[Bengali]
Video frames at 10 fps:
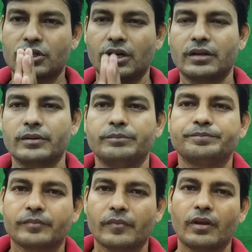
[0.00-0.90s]
নমস্কার
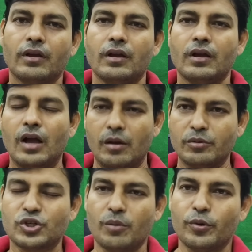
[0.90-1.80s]

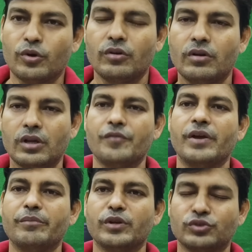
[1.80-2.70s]
আমি স্বপন
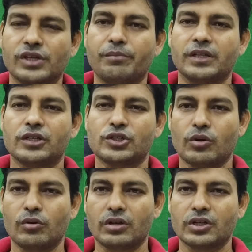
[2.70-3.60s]
ইভিএম নিউজে
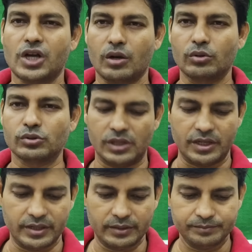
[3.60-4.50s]
আপনাদের সকলকে
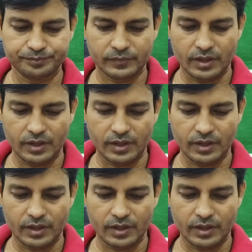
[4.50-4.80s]
স্বাগত জানিয়ে